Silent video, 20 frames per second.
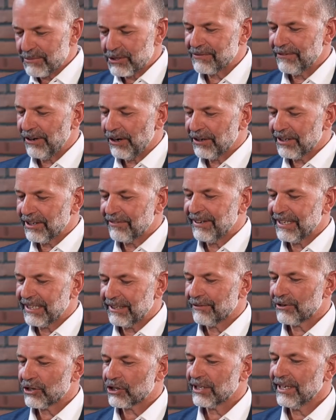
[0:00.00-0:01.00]
Müssen wir auch nicht
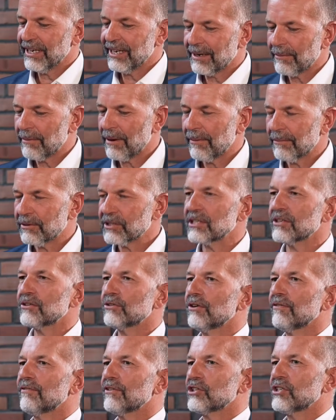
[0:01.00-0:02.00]
weiter verstehen, aber man muss
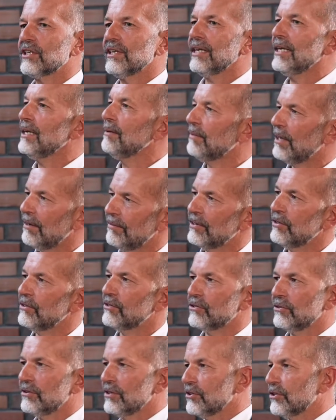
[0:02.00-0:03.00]
natürlich verstehen, immer wenn du
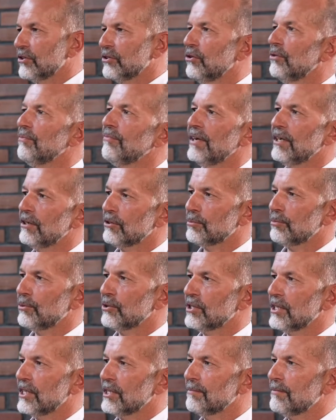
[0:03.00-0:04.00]
so in solchen
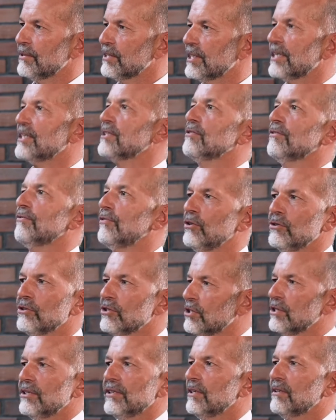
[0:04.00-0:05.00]
Umwandlungsprozessen bist, hast du
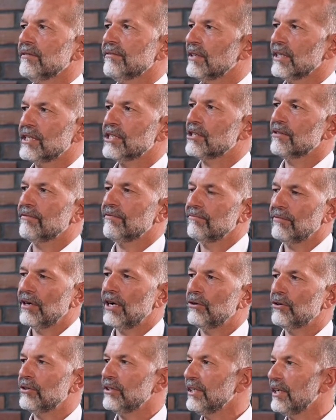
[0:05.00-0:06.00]
Verluste, die kriegst du
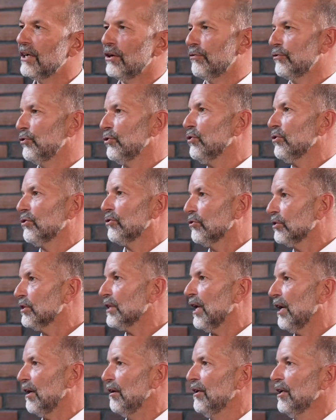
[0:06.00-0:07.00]
auch nie auf Null
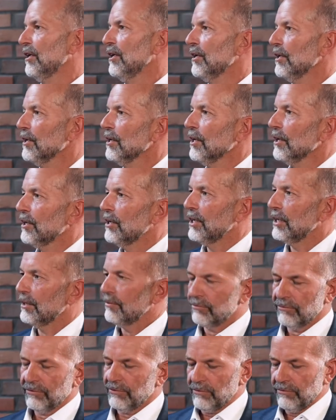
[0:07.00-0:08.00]
runter. Äh,
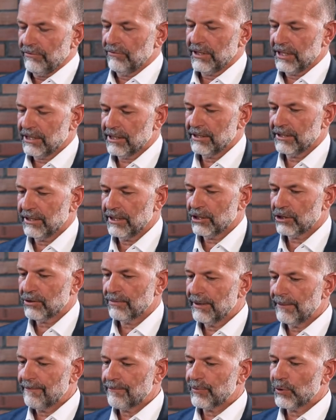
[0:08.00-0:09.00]
das ist ja schon
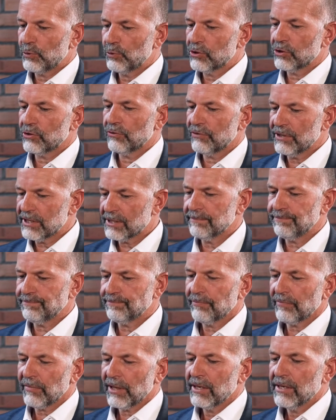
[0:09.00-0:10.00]
mal gut zu wissen.